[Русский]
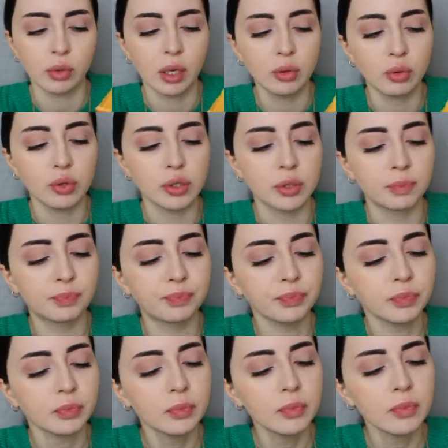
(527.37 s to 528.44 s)
да, то есть
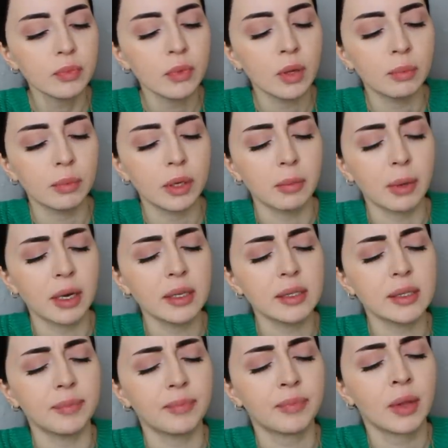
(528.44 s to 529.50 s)

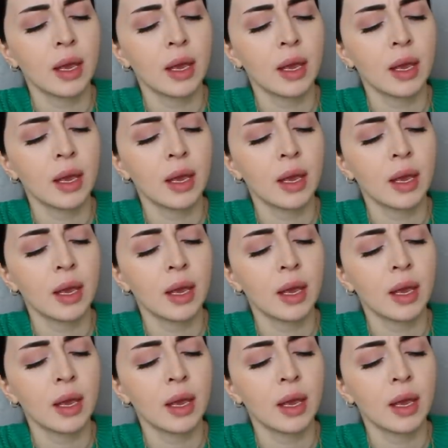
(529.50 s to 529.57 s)
Понимаете?